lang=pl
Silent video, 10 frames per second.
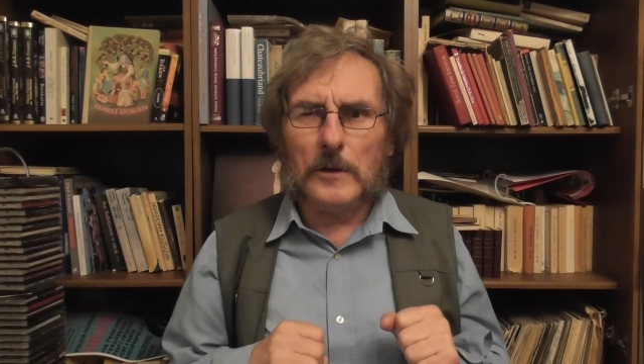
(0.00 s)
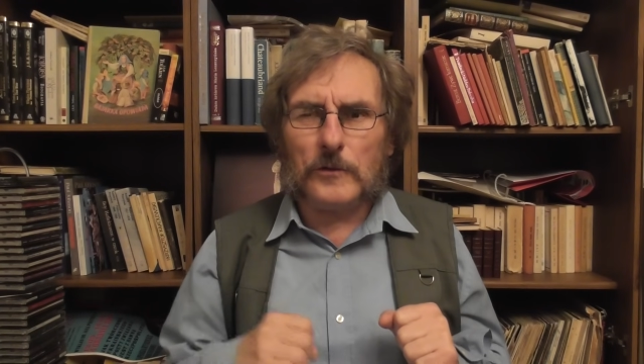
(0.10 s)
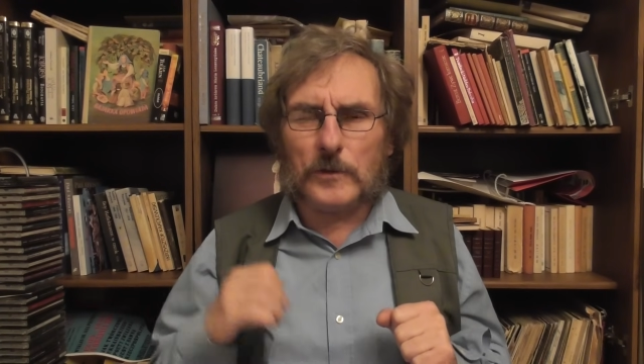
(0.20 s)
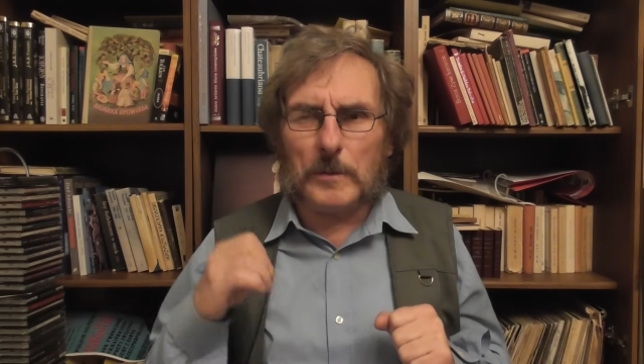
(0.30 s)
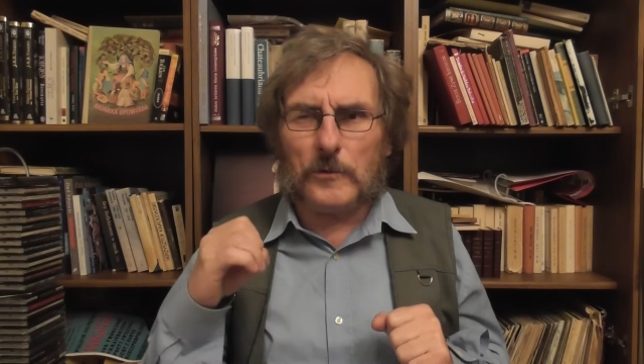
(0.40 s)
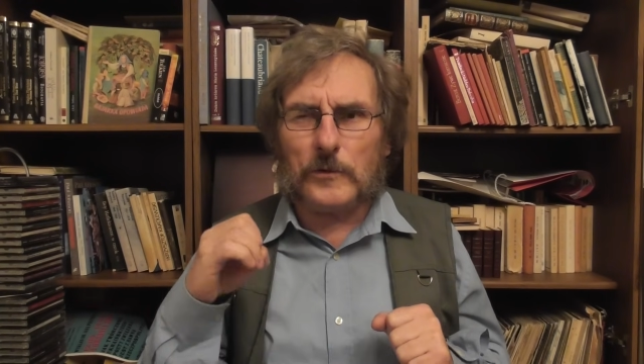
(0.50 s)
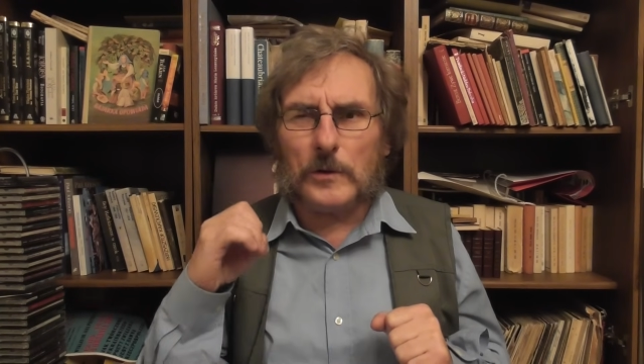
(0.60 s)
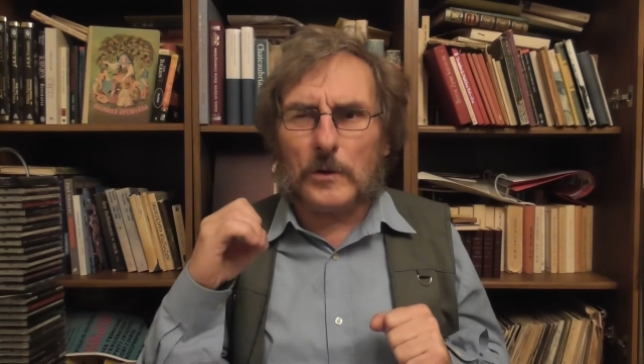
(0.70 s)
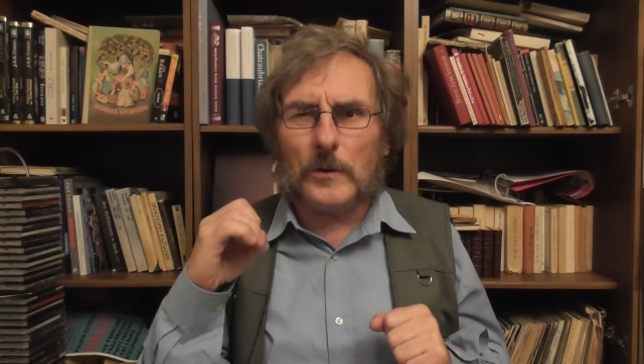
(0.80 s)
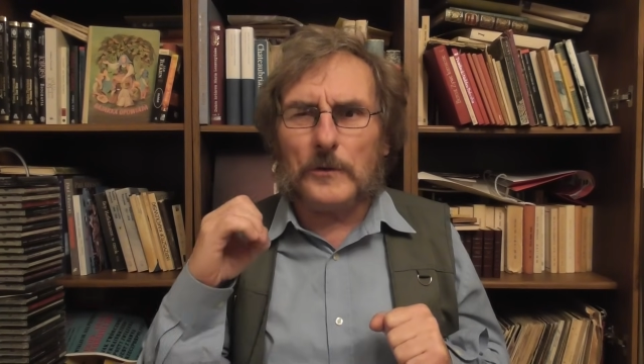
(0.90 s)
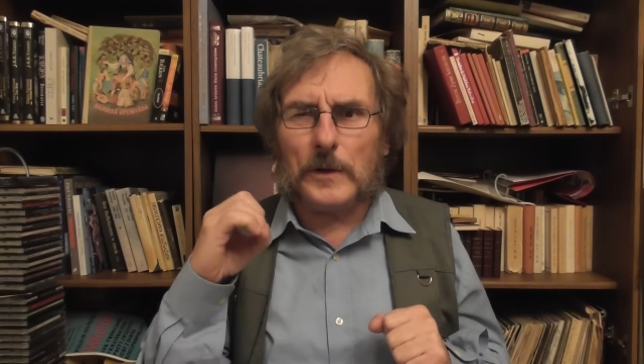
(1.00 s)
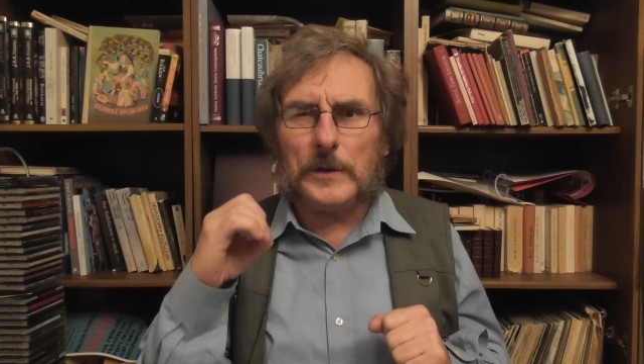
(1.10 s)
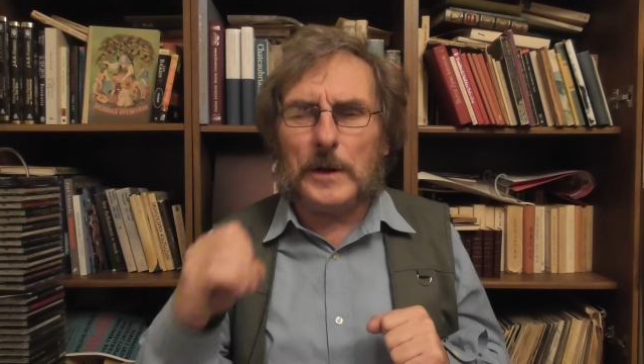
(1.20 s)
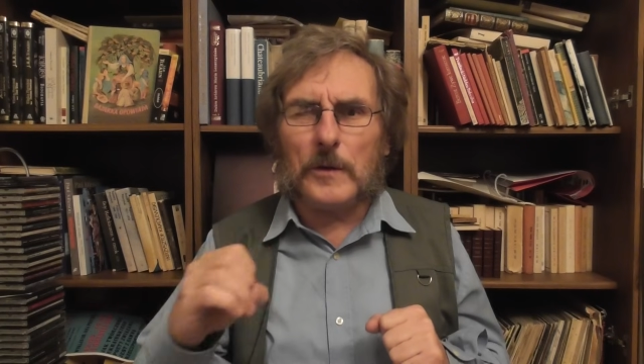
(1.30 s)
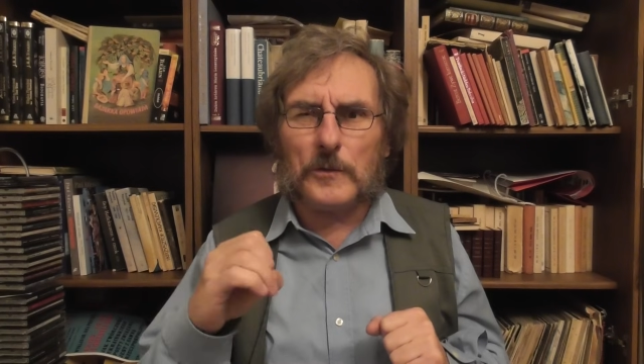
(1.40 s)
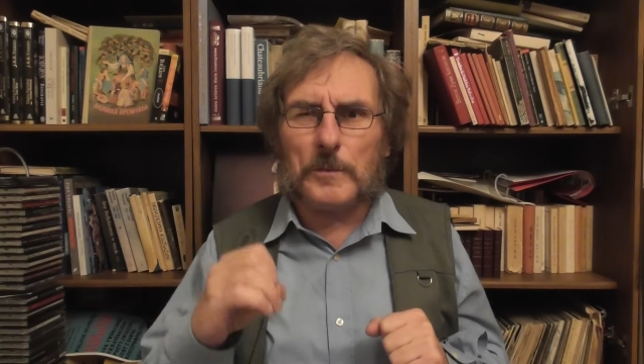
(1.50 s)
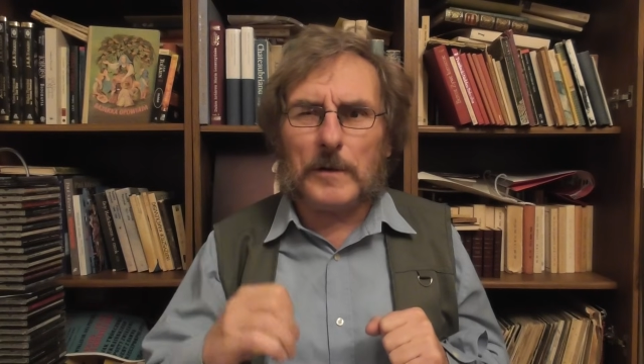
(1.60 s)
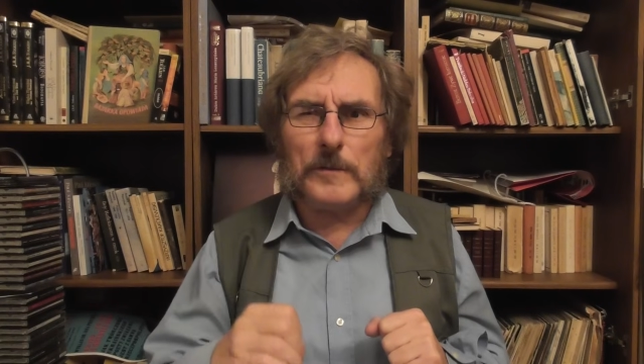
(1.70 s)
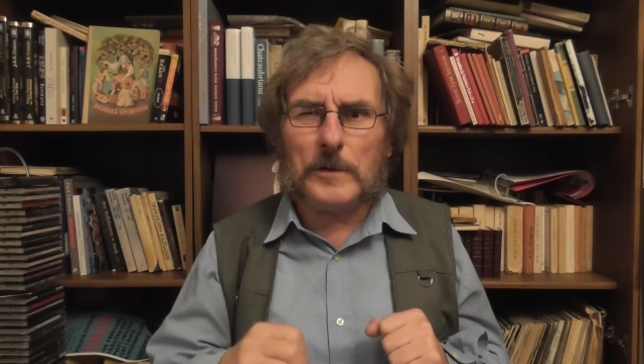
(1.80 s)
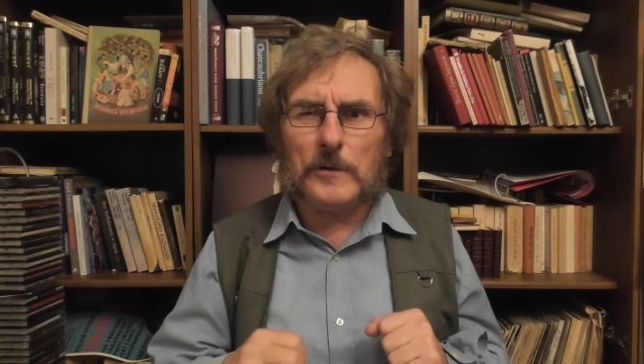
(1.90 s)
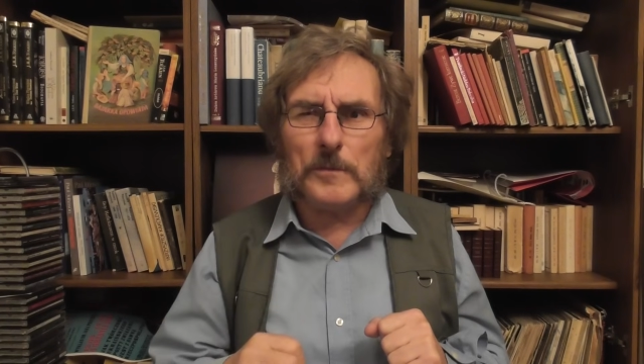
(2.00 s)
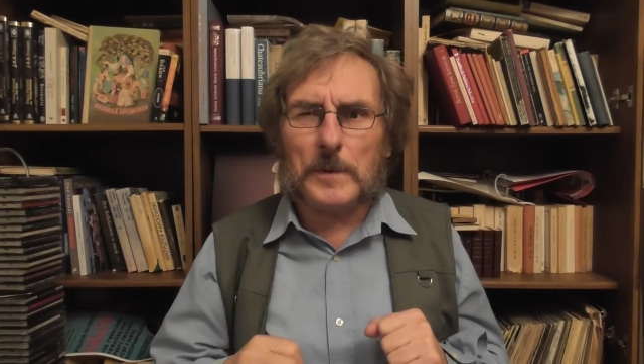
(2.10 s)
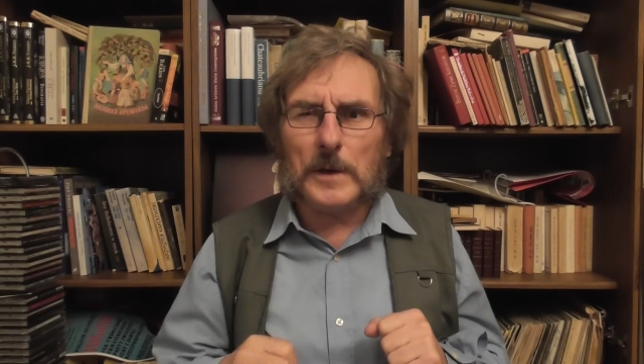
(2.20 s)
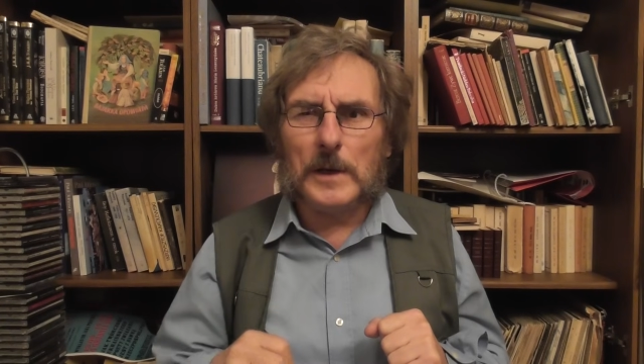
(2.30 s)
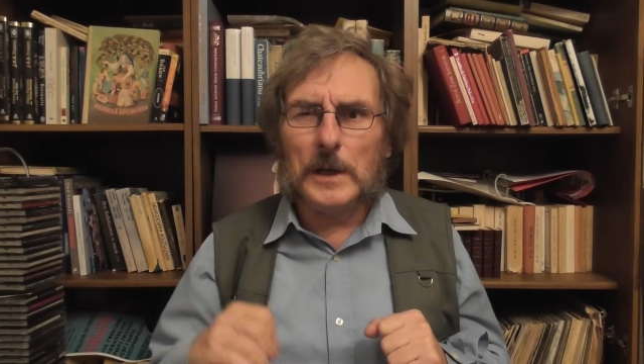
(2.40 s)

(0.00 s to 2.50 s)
Z czymś się do końca nie rozprawiliśmy